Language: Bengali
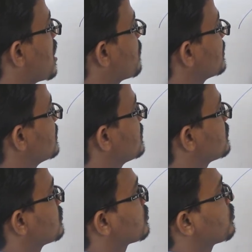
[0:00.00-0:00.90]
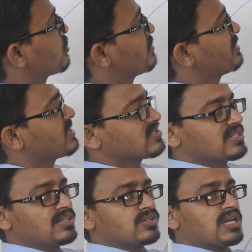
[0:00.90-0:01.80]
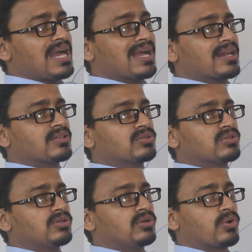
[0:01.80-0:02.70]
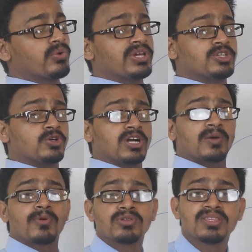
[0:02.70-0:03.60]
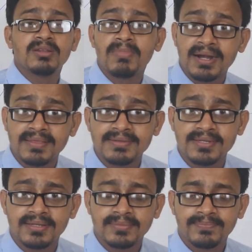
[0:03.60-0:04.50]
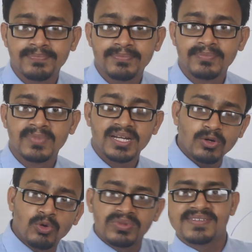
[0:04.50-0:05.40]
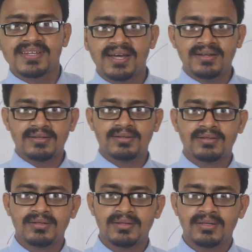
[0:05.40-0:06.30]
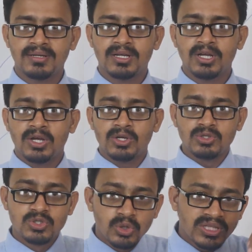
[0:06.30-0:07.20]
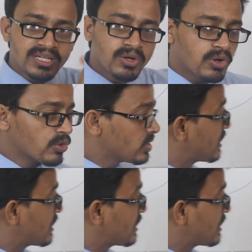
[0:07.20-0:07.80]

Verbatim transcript: আমাদের করোনা ভাইরাসের আক্রান্ত রোগীর সংখ্যা প্রতিদিন বাড়তেছে এটা কমতেছে না যদি কখনো